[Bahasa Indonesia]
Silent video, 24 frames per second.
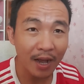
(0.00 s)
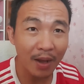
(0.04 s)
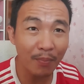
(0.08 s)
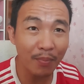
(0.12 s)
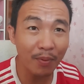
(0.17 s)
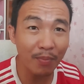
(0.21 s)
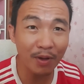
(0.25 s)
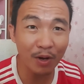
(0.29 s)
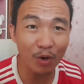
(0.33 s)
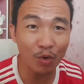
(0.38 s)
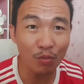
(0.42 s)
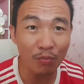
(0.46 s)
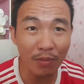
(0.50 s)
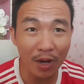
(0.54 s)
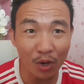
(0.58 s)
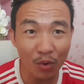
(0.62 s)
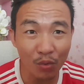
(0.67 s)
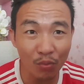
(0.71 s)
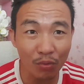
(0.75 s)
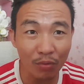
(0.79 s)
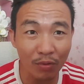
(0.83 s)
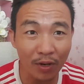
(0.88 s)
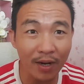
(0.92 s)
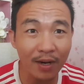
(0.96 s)
Apa
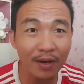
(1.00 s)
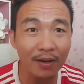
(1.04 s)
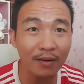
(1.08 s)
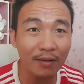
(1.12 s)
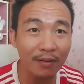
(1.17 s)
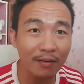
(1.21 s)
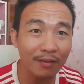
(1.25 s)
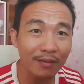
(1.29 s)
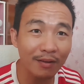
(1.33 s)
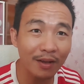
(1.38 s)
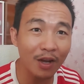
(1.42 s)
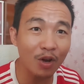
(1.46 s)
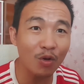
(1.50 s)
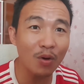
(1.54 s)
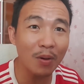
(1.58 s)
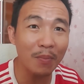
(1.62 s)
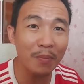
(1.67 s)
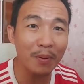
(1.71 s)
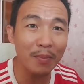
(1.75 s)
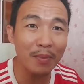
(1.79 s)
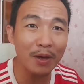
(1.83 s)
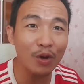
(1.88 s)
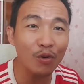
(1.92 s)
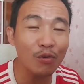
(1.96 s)
malu-malu? Kan? Kalau
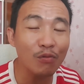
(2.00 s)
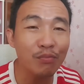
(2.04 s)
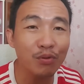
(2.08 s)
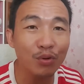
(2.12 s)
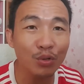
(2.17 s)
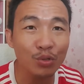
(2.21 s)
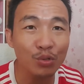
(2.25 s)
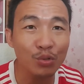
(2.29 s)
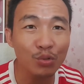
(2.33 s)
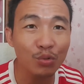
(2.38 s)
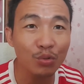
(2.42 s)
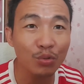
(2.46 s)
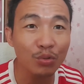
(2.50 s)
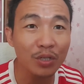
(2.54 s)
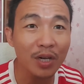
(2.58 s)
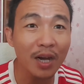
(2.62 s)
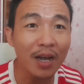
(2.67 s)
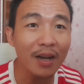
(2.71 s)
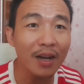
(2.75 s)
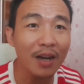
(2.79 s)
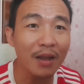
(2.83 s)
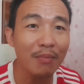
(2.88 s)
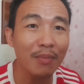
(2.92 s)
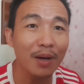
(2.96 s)
apa malu bosku,
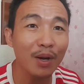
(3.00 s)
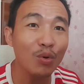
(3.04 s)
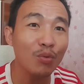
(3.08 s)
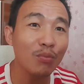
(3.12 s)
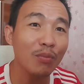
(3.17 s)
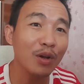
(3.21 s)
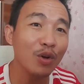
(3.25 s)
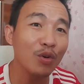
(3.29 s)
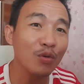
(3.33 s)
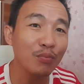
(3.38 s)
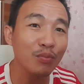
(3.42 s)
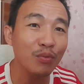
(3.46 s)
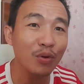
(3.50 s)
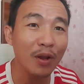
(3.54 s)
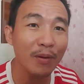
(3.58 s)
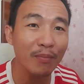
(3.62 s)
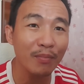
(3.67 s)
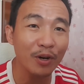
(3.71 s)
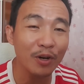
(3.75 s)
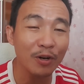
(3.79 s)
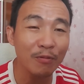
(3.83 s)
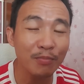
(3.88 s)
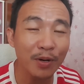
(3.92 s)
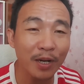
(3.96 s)
janganlah malu-malu
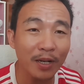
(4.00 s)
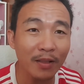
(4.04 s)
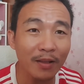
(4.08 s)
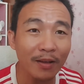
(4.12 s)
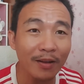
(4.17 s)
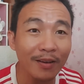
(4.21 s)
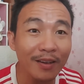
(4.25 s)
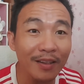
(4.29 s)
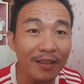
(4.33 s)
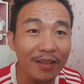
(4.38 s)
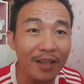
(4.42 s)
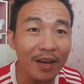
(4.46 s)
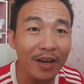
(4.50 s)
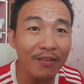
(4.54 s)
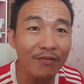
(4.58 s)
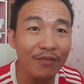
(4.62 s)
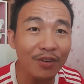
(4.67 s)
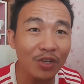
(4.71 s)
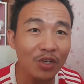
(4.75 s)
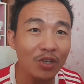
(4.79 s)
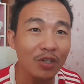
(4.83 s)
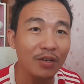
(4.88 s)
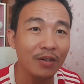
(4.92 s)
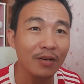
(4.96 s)
pula berdebat di
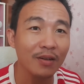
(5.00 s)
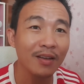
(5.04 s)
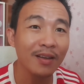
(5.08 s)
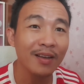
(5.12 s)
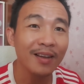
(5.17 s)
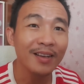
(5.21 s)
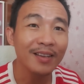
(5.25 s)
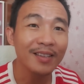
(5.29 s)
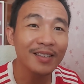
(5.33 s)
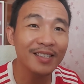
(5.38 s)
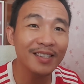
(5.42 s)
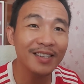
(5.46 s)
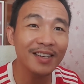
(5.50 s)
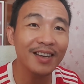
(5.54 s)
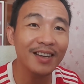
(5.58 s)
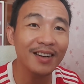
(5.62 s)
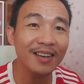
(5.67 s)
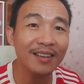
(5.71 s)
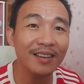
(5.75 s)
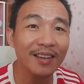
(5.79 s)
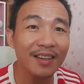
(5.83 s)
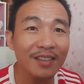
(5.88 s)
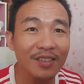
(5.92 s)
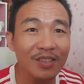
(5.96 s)
televisyen.
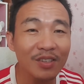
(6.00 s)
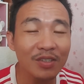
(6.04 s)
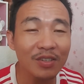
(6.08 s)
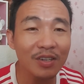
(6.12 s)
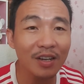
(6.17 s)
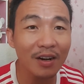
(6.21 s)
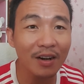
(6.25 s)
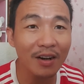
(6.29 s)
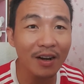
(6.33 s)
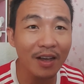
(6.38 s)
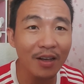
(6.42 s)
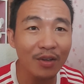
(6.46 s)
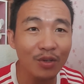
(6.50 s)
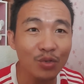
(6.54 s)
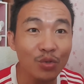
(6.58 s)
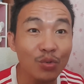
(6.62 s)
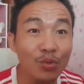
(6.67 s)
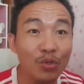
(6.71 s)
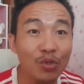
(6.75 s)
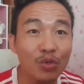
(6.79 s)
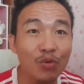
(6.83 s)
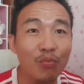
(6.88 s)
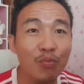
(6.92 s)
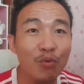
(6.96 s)
Siarkan secara
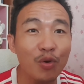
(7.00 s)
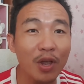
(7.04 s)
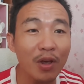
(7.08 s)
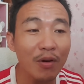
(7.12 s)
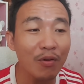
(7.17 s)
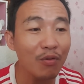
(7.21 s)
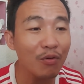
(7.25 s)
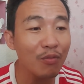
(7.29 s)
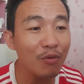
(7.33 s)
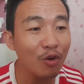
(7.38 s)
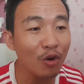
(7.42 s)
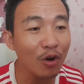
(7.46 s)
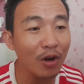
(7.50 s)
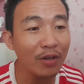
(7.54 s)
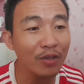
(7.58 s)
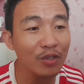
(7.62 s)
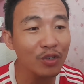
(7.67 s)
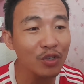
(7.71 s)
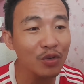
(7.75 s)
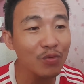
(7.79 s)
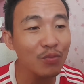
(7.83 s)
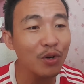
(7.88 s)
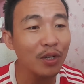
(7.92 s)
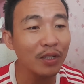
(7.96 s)
langsung supaya
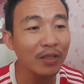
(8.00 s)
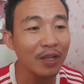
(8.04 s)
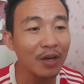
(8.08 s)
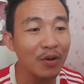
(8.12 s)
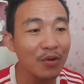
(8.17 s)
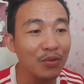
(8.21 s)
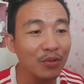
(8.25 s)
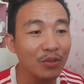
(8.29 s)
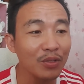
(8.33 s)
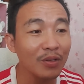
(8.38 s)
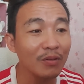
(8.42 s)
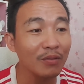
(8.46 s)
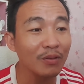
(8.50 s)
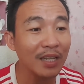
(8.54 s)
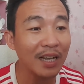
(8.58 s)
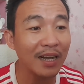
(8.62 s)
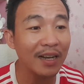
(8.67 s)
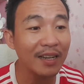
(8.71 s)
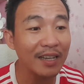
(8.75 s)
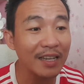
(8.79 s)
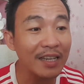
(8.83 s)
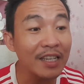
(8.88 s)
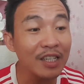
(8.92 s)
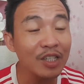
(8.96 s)
orang semua tahu
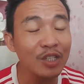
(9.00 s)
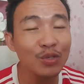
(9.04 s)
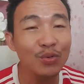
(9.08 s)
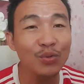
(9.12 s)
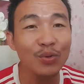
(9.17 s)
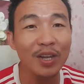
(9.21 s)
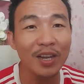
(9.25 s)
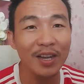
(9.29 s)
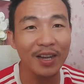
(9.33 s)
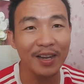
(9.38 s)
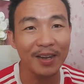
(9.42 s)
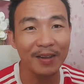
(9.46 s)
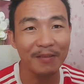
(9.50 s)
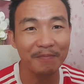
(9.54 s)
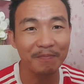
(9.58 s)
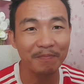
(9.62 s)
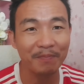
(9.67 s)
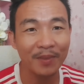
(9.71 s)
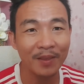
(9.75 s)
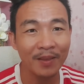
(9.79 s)
tentang isu ini.